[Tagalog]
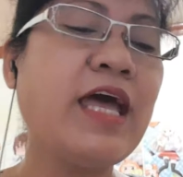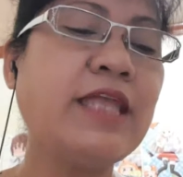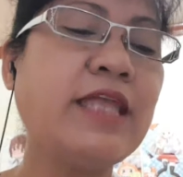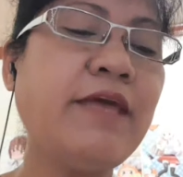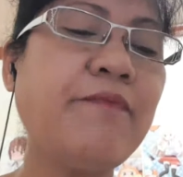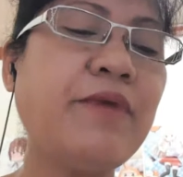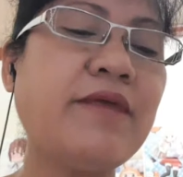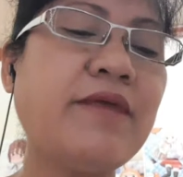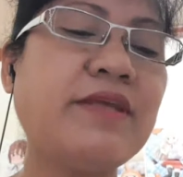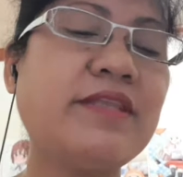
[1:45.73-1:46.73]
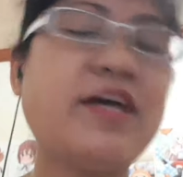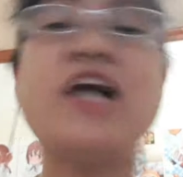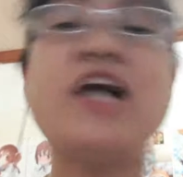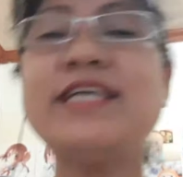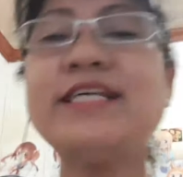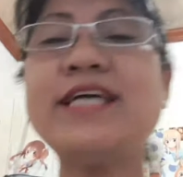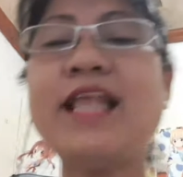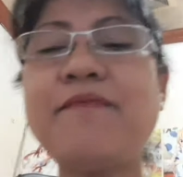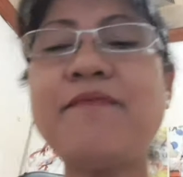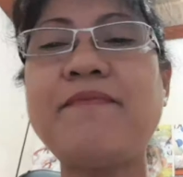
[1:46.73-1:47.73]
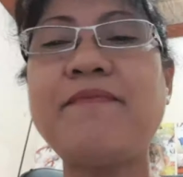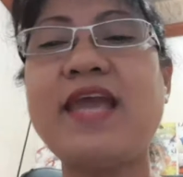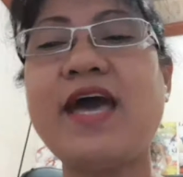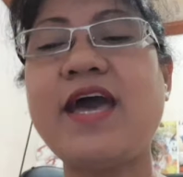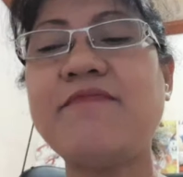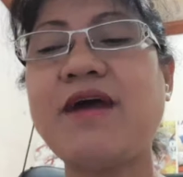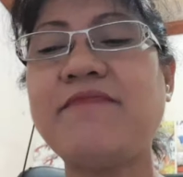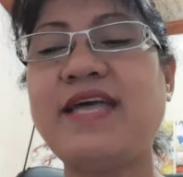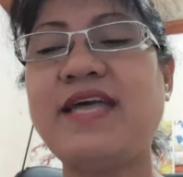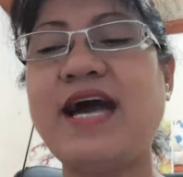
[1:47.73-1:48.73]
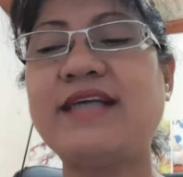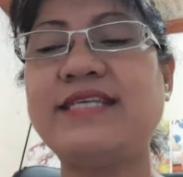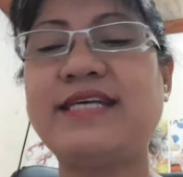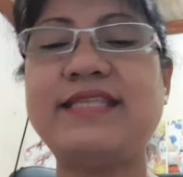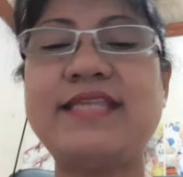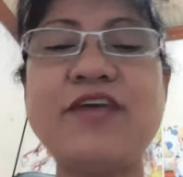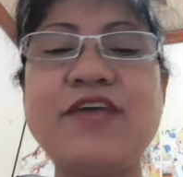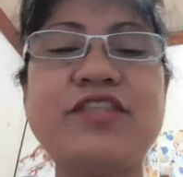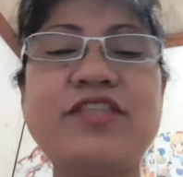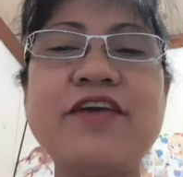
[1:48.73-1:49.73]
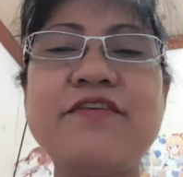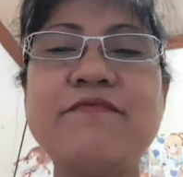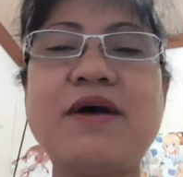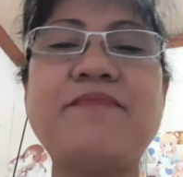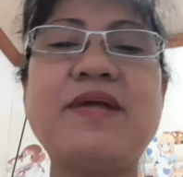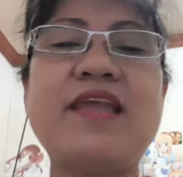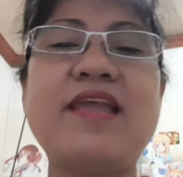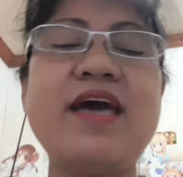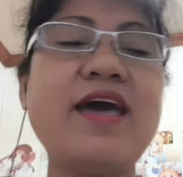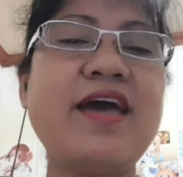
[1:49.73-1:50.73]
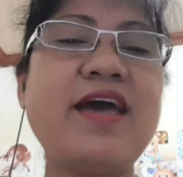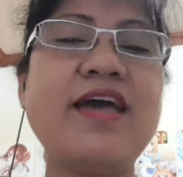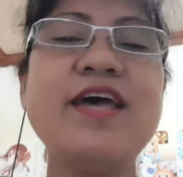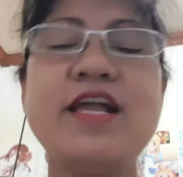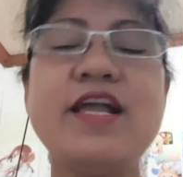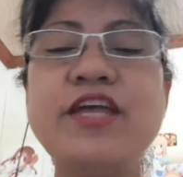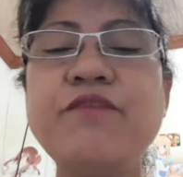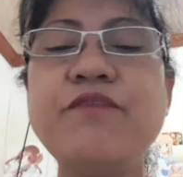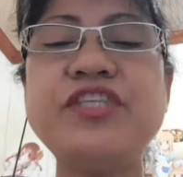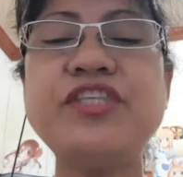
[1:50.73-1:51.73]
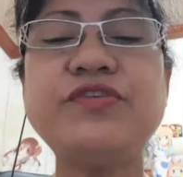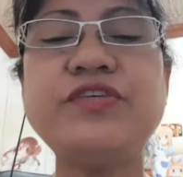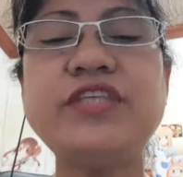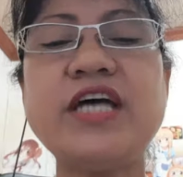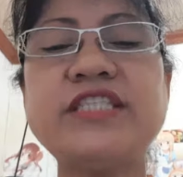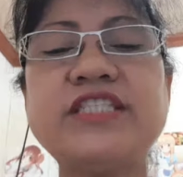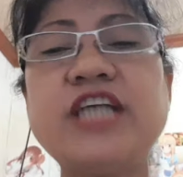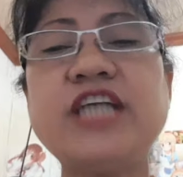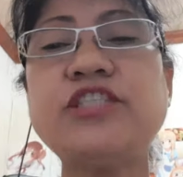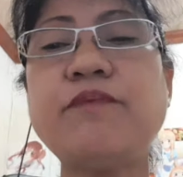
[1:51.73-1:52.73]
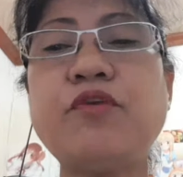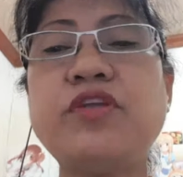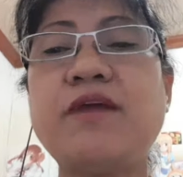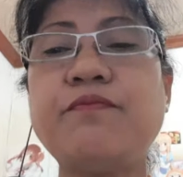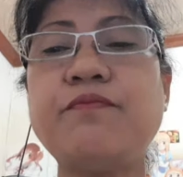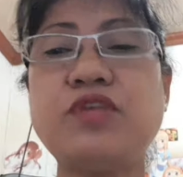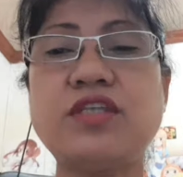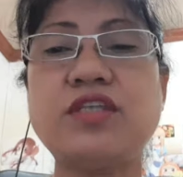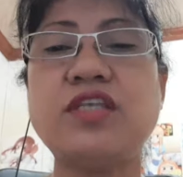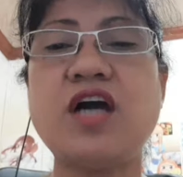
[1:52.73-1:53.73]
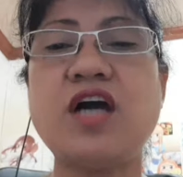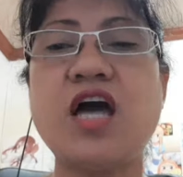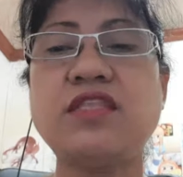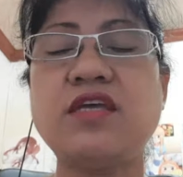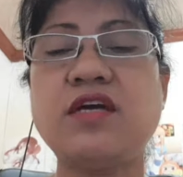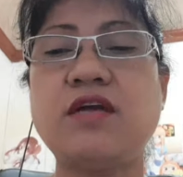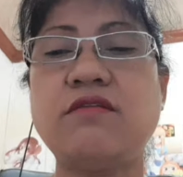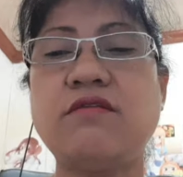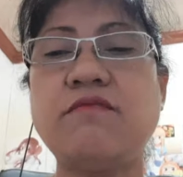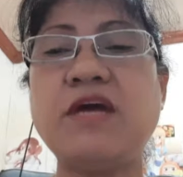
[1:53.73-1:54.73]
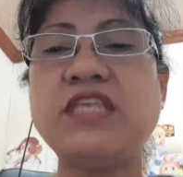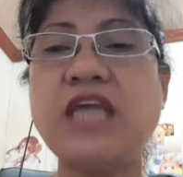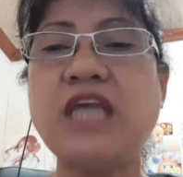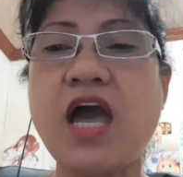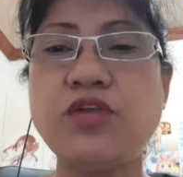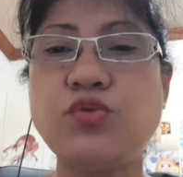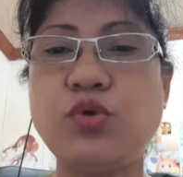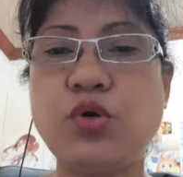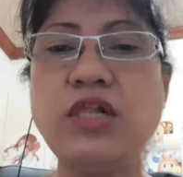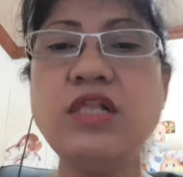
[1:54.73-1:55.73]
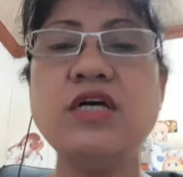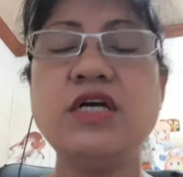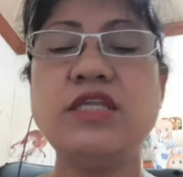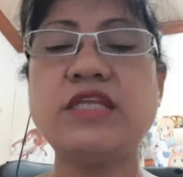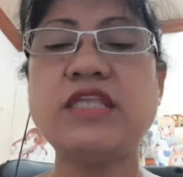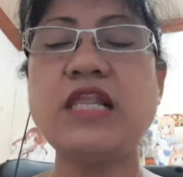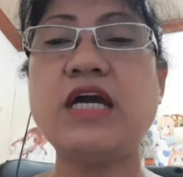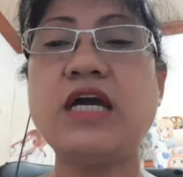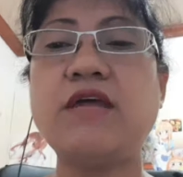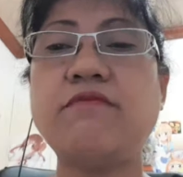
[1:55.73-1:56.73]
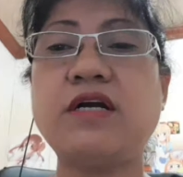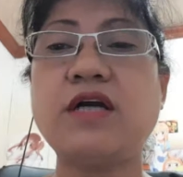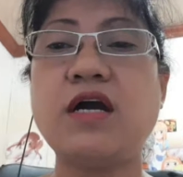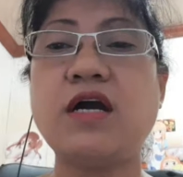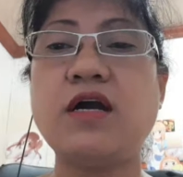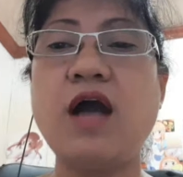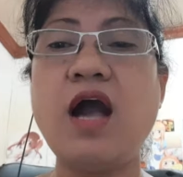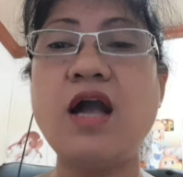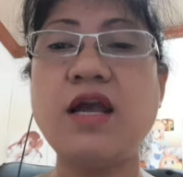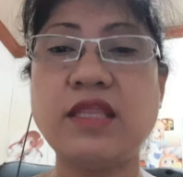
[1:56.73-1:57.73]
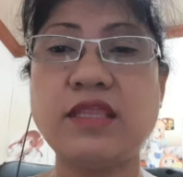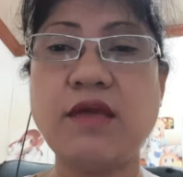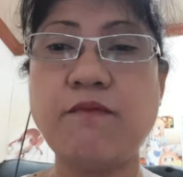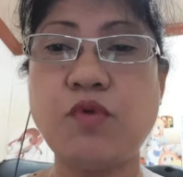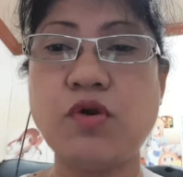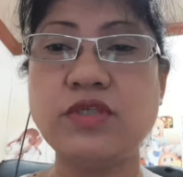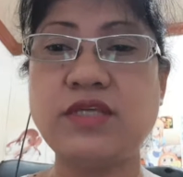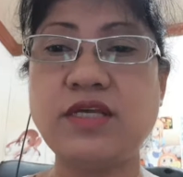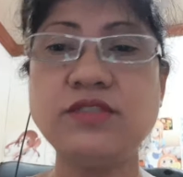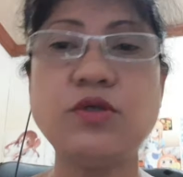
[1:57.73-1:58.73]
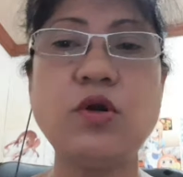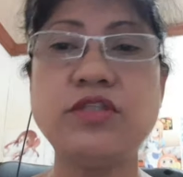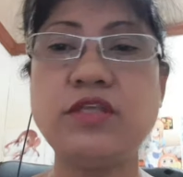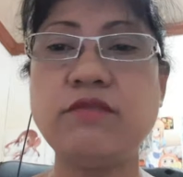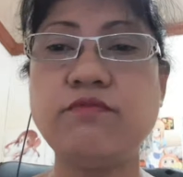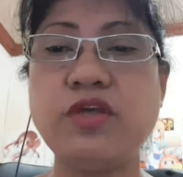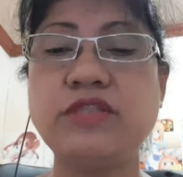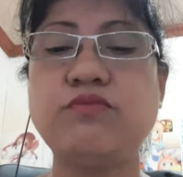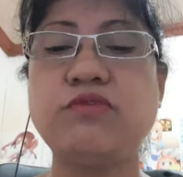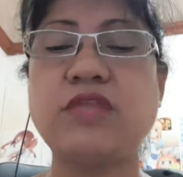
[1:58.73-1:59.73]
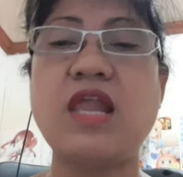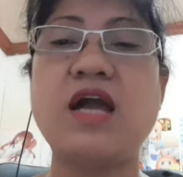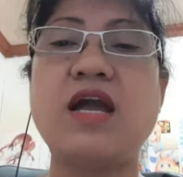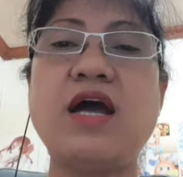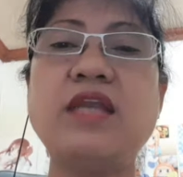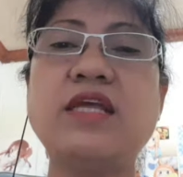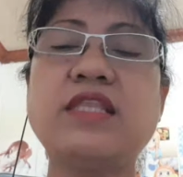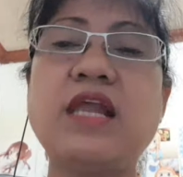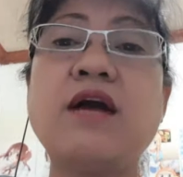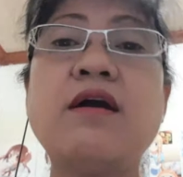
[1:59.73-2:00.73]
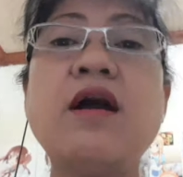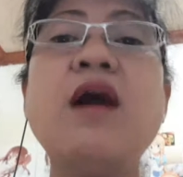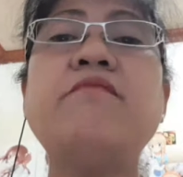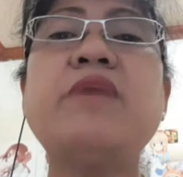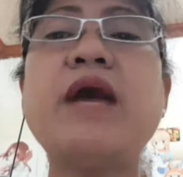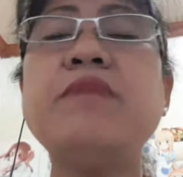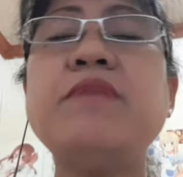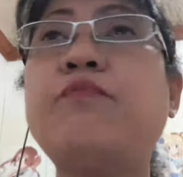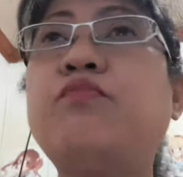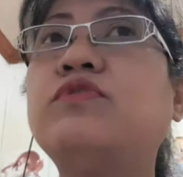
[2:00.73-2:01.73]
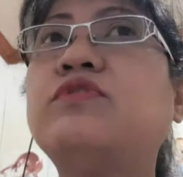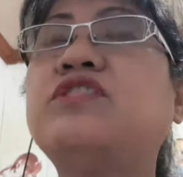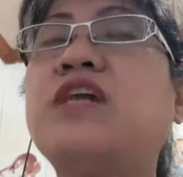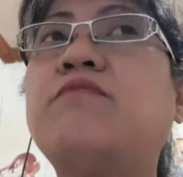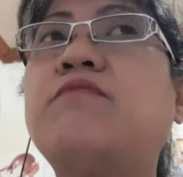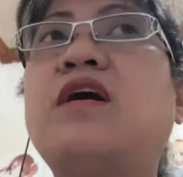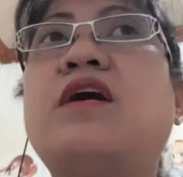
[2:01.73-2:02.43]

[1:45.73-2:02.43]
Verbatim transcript: Di pa naman yun. Ah, sige, sige lang, Papalay. mamaya. Sige, thank you, thank you, Papa Lay. Lino Bertudes, guys, supportahan po natin ang ating, ano, matini idol na talaga namang uh, ang gandang boses, golden voice po talaga, na talagang marami na po siyang mga